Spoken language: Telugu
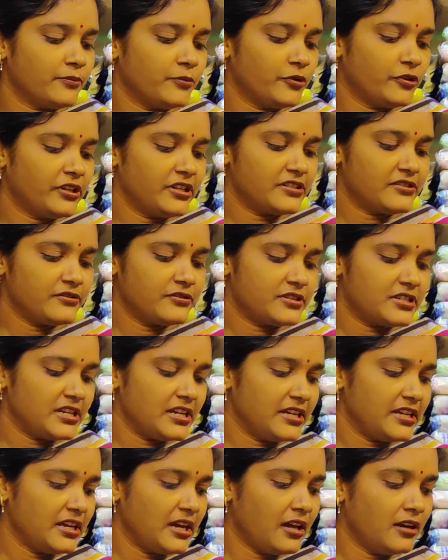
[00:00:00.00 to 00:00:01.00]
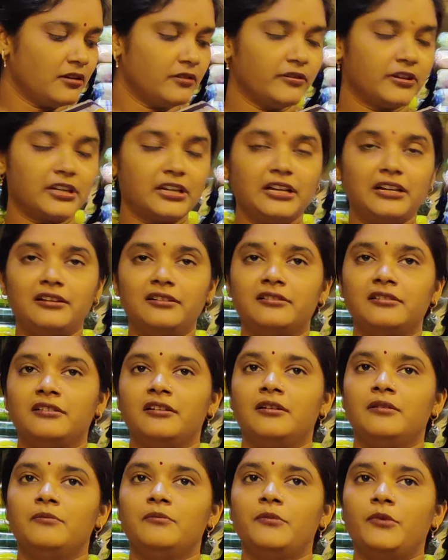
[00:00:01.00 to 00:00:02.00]
వచ్చాయి ఆల్ ఓవర్గా
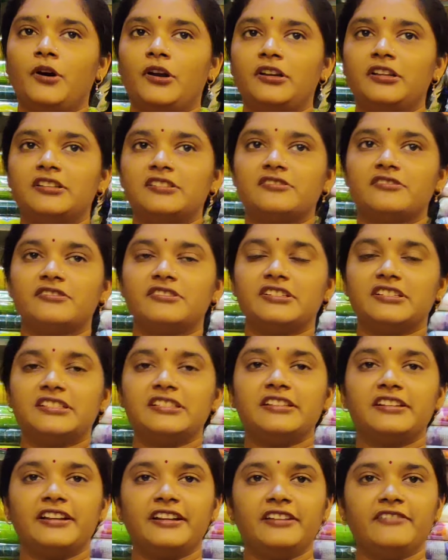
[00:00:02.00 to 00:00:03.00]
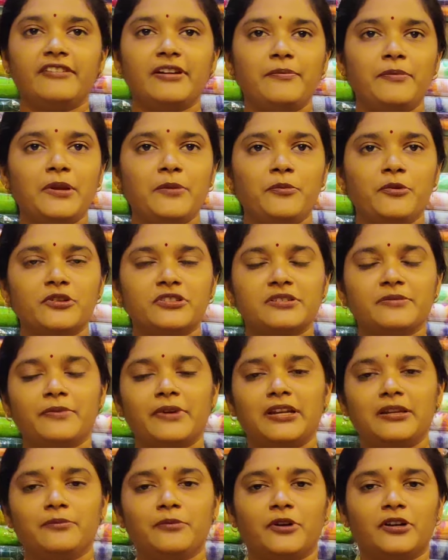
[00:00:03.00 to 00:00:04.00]
బార్డర్స్ వచ్చేసి రెండు వైపులో పోచంపల్లి
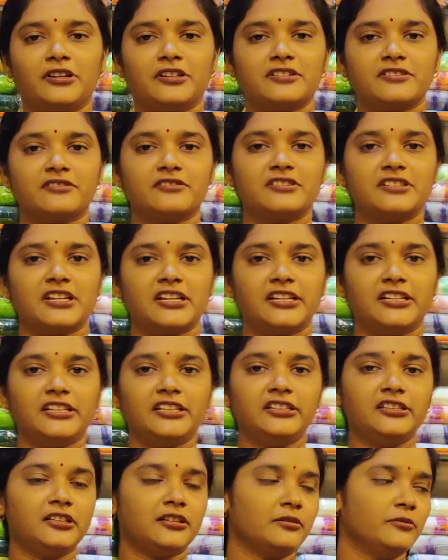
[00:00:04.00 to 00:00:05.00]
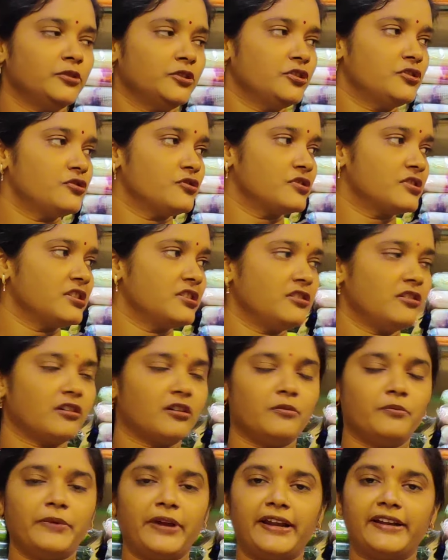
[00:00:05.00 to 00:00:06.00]
బార్డర్స్ వచ్చాయండి ఇంతకుముందు చూసింది ఒక
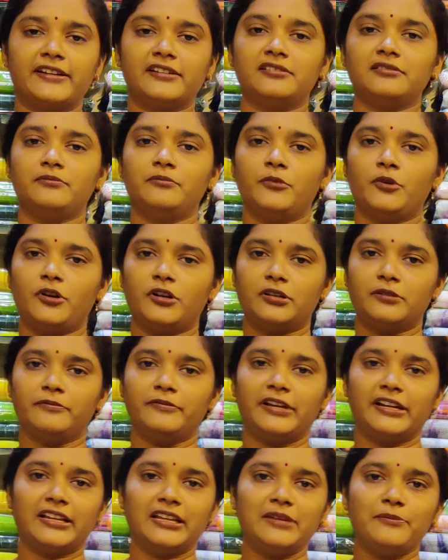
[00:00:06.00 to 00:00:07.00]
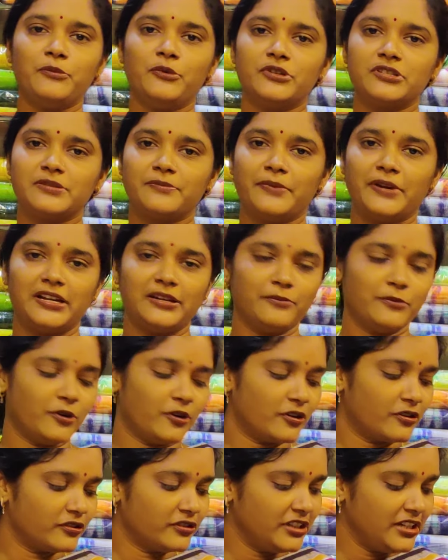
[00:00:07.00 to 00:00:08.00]
ప్యాటర్న్ బాటం వరకే పోచంపల్లి బార్డర్ ఉంది ఈ
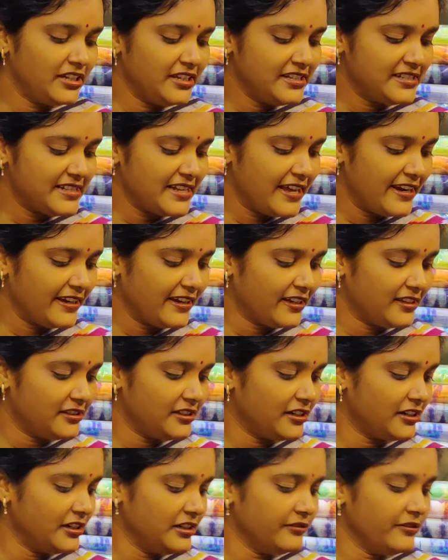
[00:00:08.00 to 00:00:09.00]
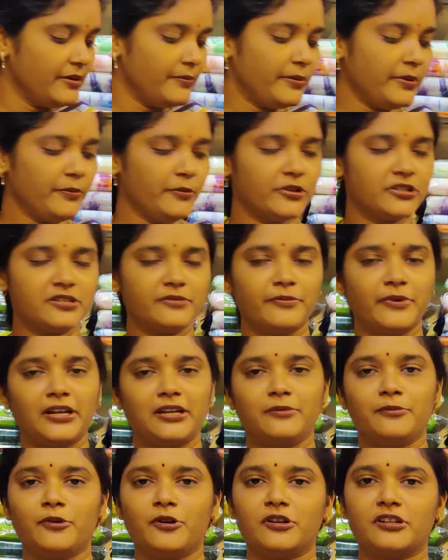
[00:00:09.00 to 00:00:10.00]
శారీకి అయితే రెండు వైపులో పోచంపల్లి బార్డర్స్
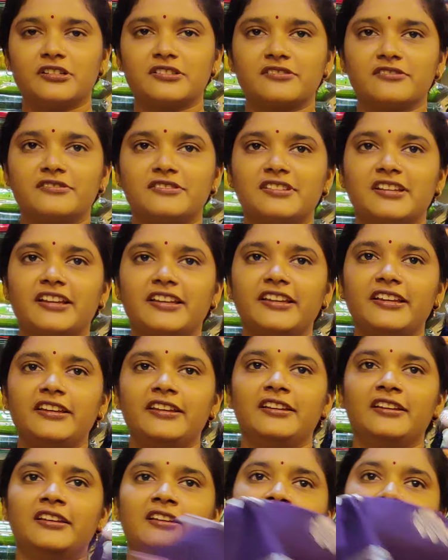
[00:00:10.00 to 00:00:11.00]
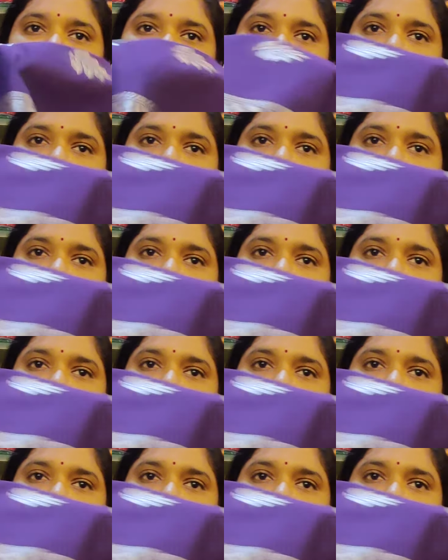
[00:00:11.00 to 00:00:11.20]
వచ్చాయి పళ్ళు